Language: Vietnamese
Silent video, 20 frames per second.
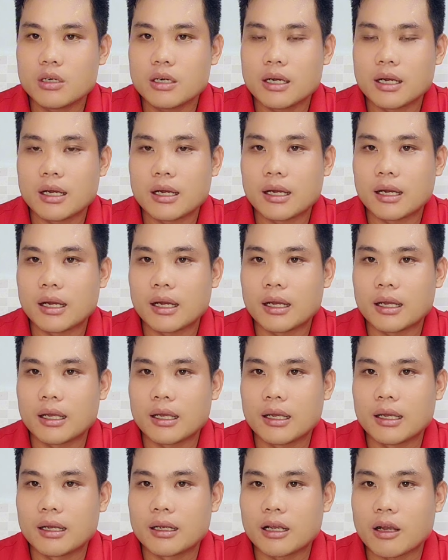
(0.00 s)
uh,
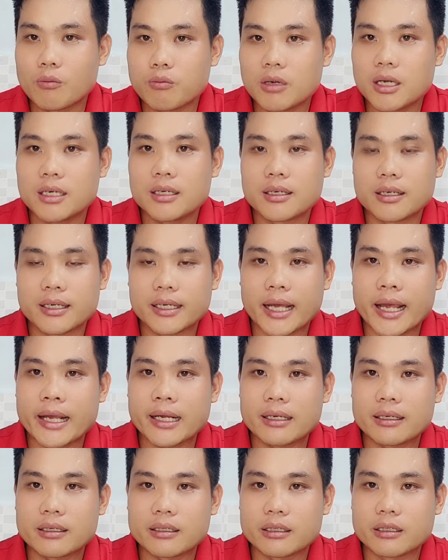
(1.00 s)
công kích người khác
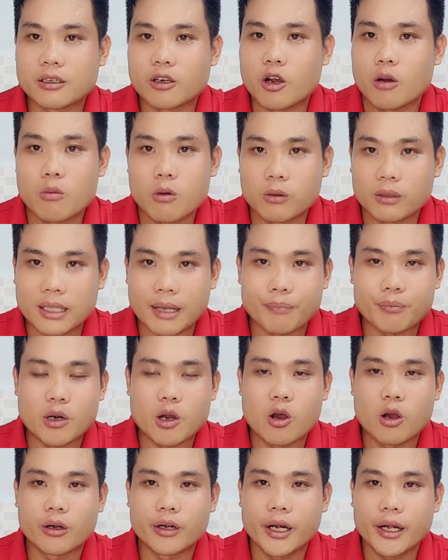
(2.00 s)
có một tập
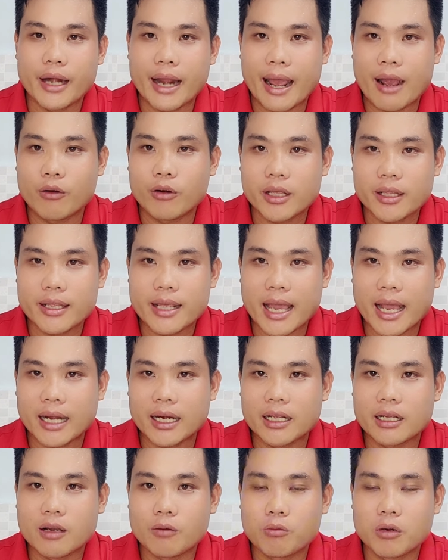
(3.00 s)
đoàn nít ảo nít giả
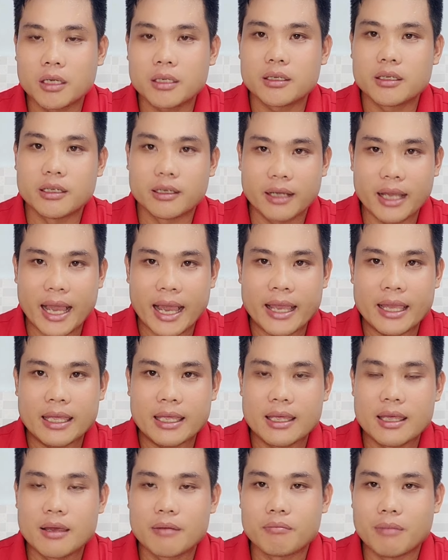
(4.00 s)
đi công kích những ai
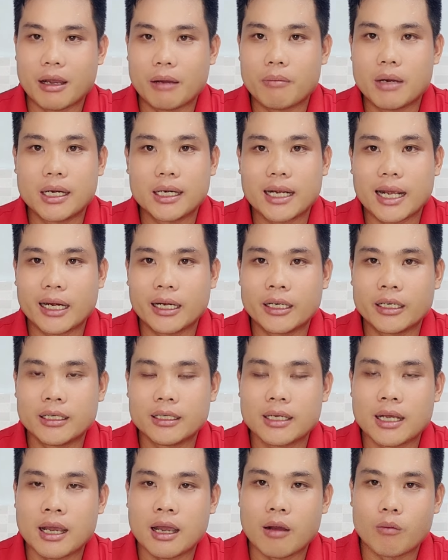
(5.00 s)
mà bên cạnh
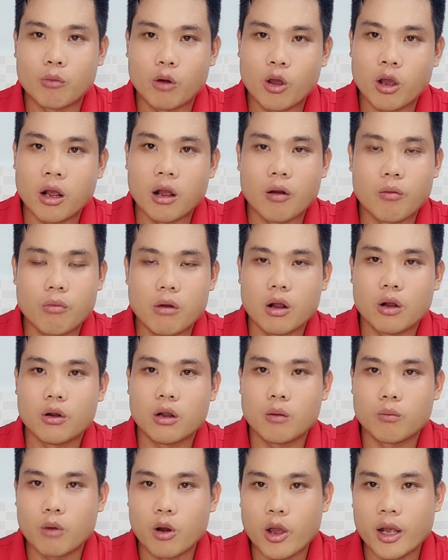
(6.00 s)
à, Hồng Loan ủng hộ
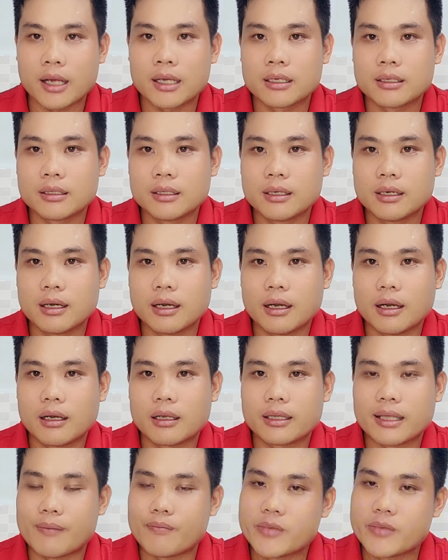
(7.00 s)
Hồng Loan
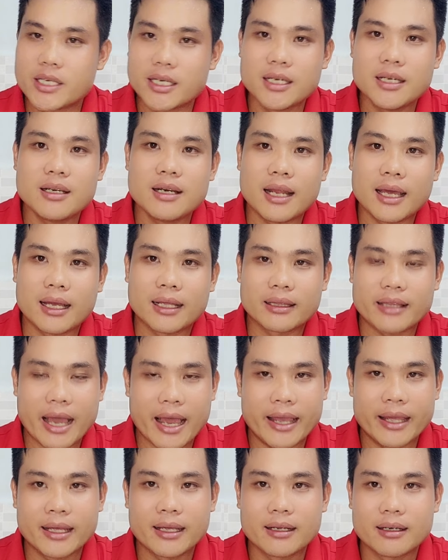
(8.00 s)
à, thậm chí là
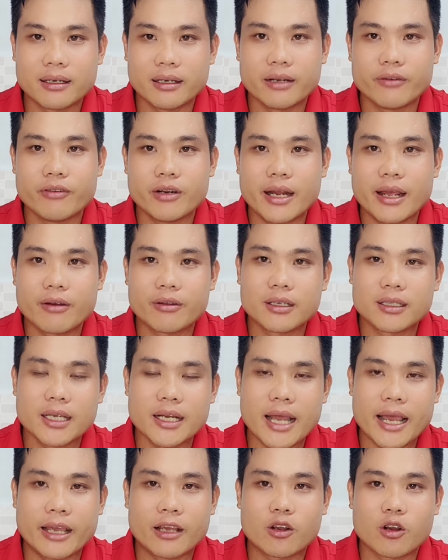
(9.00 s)
tài lên video như thế
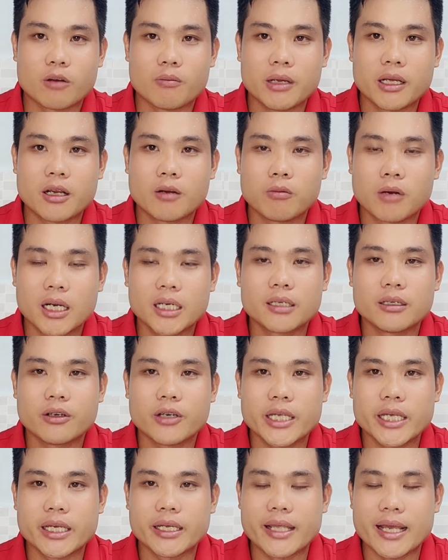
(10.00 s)
này còn bị công kích
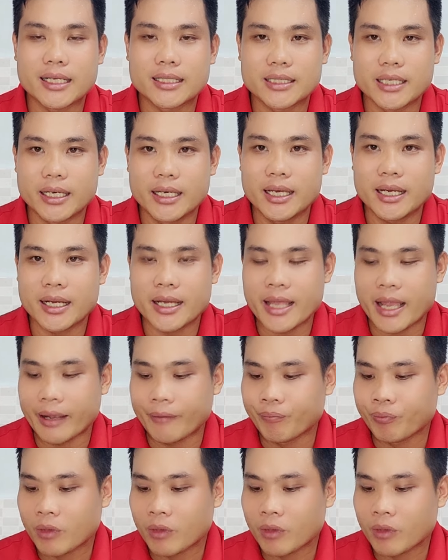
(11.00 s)
nói gì nhạc sĩ hay cả nhà